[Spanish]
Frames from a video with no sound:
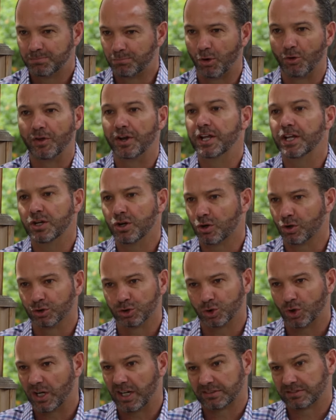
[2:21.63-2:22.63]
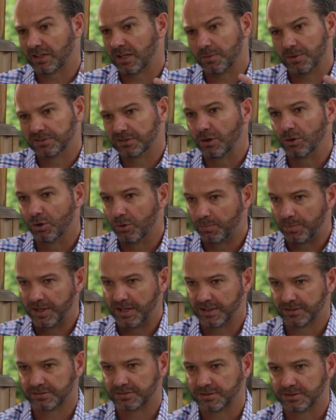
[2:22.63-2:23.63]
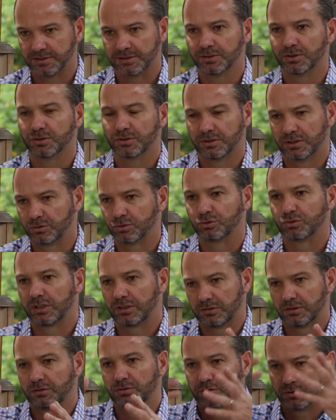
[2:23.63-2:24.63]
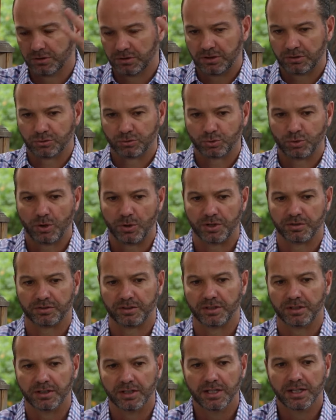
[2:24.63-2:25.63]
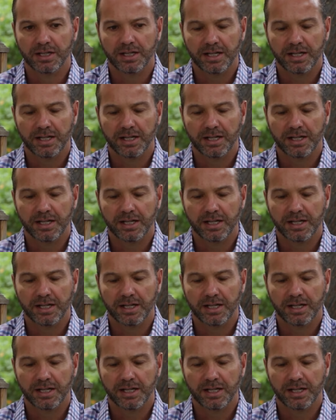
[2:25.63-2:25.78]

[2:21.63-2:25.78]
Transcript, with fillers: poderío y con todas las armas europeas eh, ¿no? de, sus, de, sus, jugadores en,